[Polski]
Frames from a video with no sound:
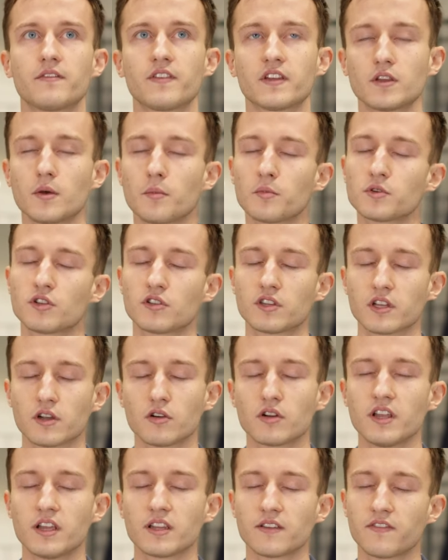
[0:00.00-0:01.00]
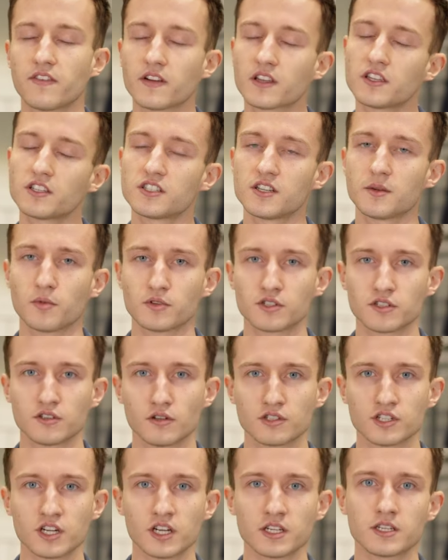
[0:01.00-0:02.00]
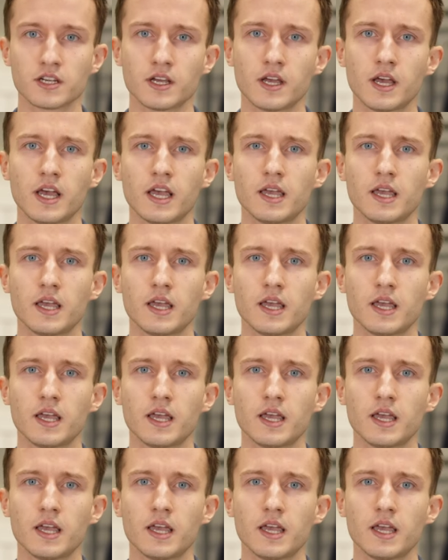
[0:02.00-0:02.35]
wiadomość do tego klienta faktycznie może dotrzeć